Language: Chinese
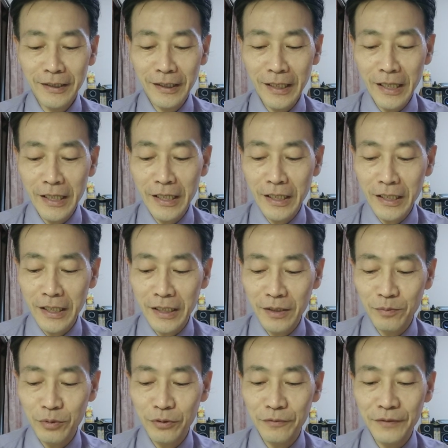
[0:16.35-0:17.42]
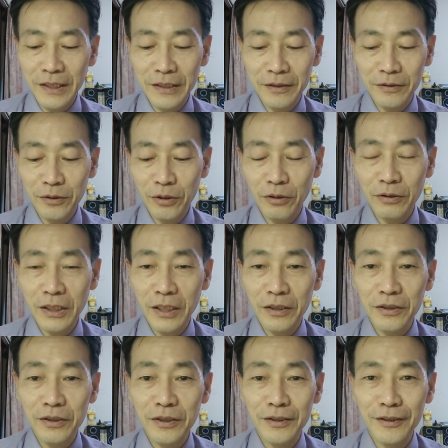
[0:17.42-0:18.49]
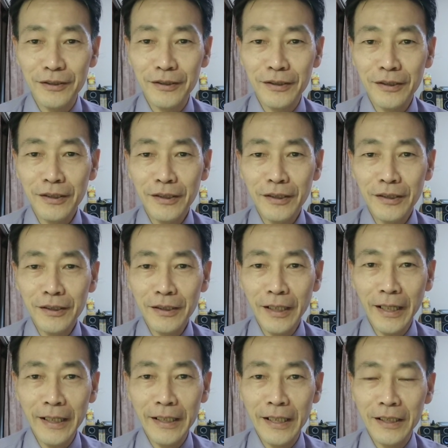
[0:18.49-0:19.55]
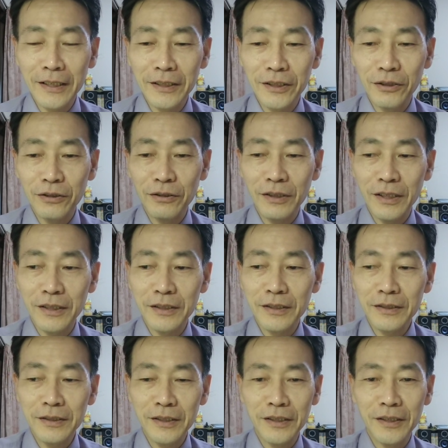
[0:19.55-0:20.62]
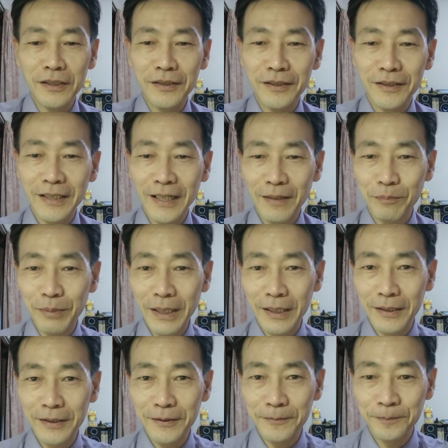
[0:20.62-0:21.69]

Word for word: 太阳卡的部分，抽到的是太阳的心愿，真的是太棒了，